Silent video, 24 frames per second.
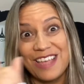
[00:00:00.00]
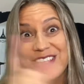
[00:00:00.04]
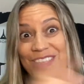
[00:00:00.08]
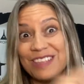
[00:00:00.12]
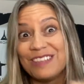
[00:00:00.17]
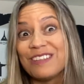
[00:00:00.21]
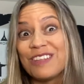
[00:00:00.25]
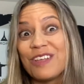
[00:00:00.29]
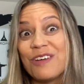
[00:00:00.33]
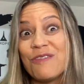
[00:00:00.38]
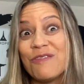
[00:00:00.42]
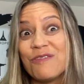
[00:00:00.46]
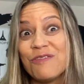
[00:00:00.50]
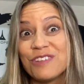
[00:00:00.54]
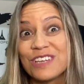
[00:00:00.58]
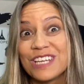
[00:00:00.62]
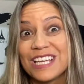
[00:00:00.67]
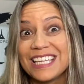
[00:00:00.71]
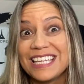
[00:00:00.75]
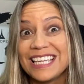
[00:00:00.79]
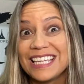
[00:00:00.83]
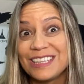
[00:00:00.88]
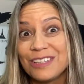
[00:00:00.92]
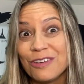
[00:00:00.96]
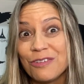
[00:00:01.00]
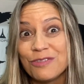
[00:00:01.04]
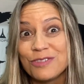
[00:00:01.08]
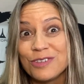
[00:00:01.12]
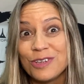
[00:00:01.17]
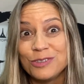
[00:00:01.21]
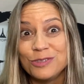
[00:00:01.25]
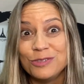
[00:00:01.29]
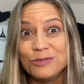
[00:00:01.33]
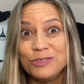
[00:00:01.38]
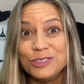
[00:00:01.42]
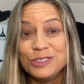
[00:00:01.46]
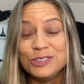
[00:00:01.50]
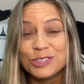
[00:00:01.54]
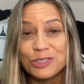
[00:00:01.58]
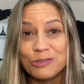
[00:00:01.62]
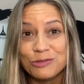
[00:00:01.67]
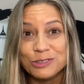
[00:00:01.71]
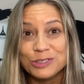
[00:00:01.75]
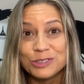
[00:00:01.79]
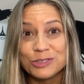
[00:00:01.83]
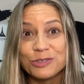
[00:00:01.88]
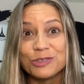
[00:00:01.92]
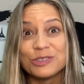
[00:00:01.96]
Então fica aqui até o final do vídeo que eu
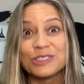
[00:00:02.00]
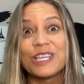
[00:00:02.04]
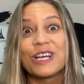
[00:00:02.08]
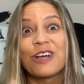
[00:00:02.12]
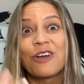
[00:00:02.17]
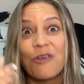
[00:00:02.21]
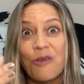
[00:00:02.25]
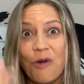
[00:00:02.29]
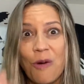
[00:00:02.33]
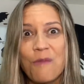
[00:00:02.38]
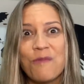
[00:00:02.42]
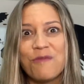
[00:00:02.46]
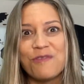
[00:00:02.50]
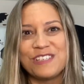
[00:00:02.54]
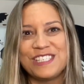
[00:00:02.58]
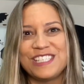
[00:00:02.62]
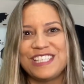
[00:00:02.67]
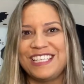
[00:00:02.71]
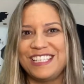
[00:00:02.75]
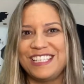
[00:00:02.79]
vou te contar como fazer